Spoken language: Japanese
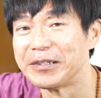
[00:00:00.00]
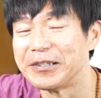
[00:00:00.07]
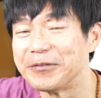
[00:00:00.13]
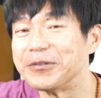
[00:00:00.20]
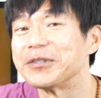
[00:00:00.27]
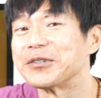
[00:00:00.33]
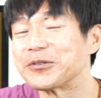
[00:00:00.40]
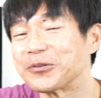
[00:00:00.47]

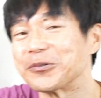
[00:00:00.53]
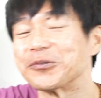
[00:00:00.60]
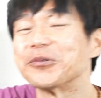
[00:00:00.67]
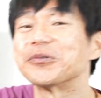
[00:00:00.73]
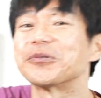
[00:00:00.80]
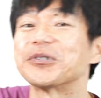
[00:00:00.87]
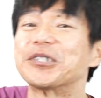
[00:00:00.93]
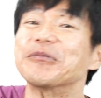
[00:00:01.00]
皆さんちょっと
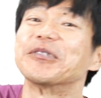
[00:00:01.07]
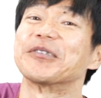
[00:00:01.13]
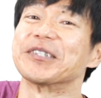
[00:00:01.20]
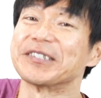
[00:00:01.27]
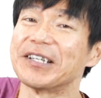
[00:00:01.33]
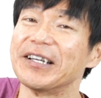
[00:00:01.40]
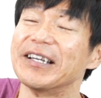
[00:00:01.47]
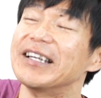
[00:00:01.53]
想像してみてくだ
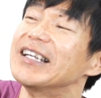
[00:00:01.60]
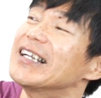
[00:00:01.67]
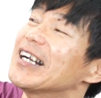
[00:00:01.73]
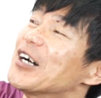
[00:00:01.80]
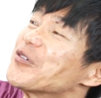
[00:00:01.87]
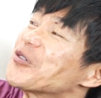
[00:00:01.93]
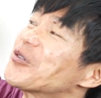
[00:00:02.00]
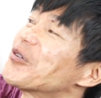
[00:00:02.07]
さい。
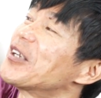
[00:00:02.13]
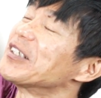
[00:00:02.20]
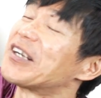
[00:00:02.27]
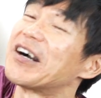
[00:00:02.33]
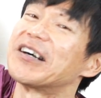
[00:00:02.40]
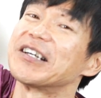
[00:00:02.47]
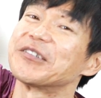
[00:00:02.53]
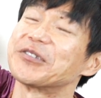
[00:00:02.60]
あの空に
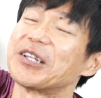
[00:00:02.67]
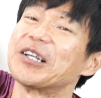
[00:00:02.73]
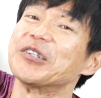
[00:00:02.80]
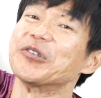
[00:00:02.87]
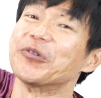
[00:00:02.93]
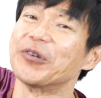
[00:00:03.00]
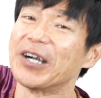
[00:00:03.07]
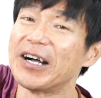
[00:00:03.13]
輝く太
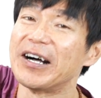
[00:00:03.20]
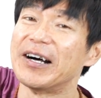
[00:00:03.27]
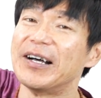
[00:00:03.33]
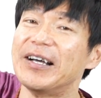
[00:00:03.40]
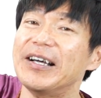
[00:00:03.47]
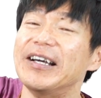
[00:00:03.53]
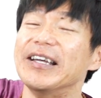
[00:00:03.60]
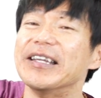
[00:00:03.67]
陽が
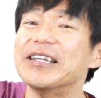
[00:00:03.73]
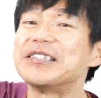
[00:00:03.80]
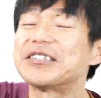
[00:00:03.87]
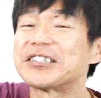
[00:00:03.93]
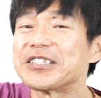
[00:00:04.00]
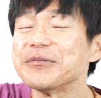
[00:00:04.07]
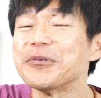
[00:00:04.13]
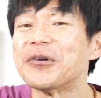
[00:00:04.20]
い
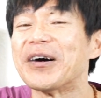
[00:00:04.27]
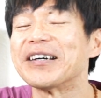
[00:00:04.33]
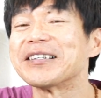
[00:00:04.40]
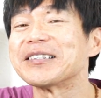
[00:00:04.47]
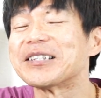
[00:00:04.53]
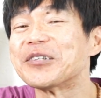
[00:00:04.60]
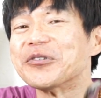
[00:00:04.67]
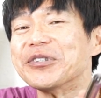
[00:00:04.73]
つもあ
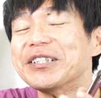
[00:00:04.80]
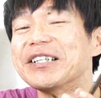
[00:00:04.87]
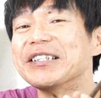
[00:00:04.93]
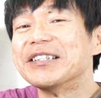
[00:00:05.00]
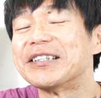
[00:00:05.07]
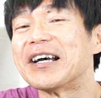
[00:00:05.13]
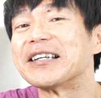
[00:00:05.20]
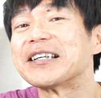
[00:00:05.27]
なたの家
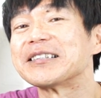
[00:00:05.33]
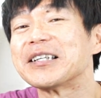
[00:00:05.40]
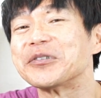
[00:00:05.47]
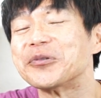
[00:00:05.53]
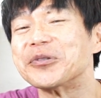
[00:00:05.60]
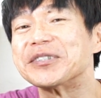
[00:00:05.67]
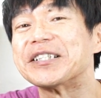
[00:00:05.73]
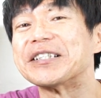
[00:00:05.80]
にいて、あなた
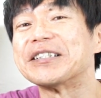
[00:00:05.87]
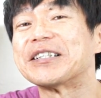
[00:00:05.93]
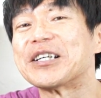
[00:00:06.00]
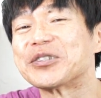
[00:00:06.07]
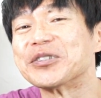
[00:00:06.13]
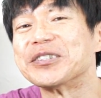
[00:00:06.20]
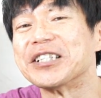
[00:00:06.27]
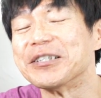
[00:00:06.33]
と生
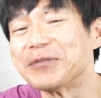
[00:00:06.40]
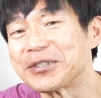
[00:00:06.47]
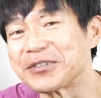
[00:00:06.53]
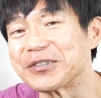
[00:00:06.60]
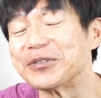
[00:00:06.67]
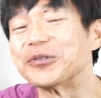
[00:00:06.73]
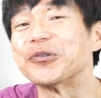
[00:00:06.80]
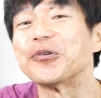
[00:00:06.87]
活していま
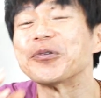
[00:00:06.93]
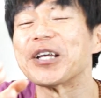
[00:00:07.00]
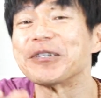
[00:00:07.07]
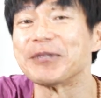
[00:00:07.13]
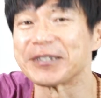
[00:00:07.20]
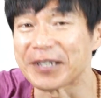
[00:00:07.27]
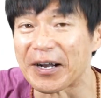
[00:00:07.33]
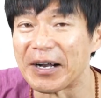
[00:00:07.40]
す。どうなり
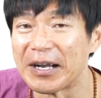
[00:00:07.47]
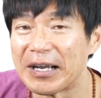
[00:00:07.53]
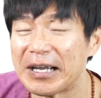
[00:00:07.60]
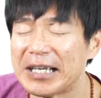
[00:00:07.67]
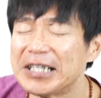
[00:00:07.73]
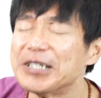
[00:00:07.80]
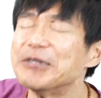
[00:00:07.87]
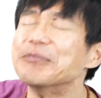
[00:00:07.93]
ますか。
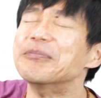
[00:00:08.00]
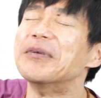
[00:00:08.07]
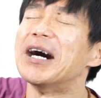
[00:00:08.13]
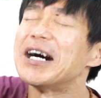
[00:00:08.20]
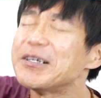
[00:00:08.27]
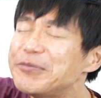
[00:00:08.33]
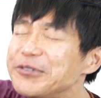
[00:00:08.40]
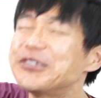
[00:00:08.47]

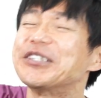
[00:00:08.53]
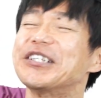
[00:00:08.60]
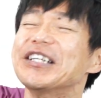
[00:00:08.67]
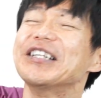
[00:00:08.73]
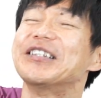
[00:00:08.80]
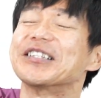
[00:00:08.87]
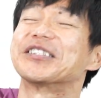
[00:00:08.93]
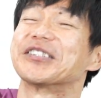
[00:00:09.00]
眩し
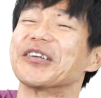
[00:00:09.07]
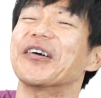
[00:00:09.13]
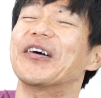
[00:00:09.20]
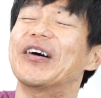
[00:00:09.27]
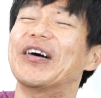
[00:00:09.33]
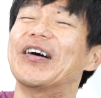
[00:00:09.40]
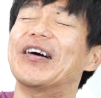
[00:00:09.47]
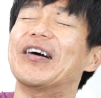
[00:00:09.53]
いんですよ。
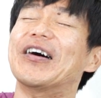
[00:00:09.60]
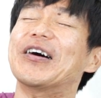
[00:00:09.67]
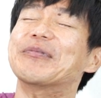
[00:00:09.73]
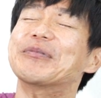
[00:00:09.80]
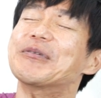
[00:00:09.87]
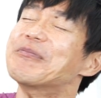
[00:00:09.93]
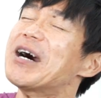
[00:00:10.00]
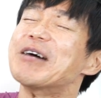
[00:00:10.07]

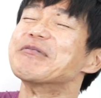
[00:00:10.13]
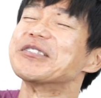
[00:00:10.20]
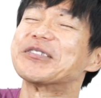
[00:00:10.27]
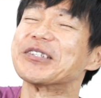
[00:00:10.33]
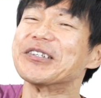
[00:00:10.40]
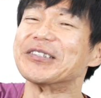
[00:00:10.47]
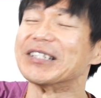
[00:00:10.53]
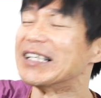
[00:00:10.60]
もう眩し
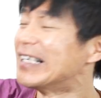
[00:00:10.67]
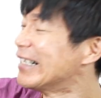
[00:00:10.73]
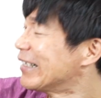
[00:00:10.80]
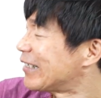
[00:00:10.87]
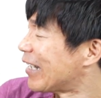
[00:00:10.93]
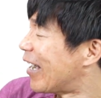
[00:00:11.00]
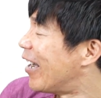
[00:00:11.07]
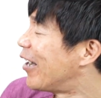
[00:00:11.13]
すぎる。
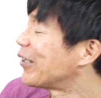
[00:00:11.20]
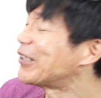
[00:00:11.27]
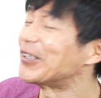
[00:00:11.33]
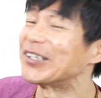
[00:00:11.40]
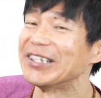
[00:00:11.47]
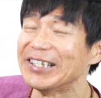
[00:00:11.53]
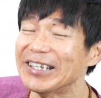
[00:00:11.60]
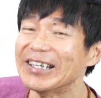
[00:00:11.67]
で、ある
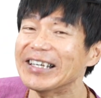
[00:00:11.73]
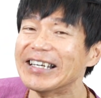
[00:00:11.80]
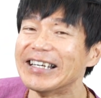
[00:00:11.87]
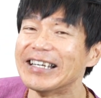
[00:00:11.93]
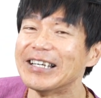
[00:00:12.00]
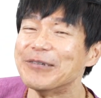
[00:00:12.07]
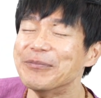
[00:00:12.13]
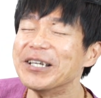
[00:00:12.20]
時に
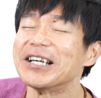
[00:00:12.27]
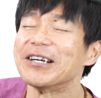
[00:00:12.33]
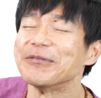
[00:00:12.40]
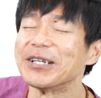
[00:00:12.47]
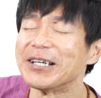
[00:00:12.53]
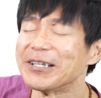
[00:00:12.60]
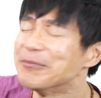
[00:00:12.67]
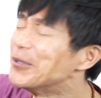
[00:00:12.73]
女
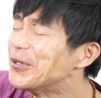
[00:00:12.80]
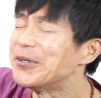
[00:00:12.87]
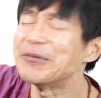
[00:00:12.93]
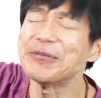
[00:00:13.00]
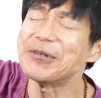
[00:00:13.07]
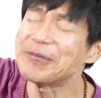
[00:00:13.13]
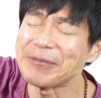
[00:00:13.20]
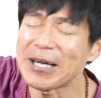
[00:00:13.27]
神がね、もう
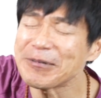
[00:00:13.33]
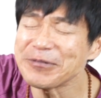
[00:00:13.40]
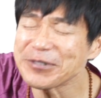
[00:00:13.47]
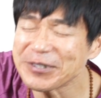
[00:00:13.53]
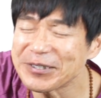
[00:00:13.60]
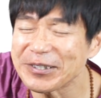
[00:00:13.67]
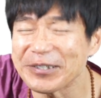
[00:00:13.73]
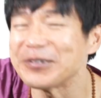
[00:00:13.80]
もう眩
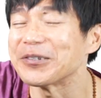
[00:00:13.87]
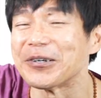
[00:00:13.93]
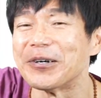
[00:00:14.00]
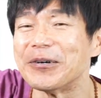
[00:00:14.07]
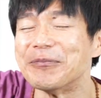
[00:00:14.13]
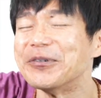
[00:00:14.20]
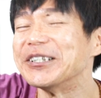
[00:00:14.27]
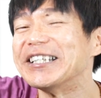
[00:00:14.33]
しすぎると、もう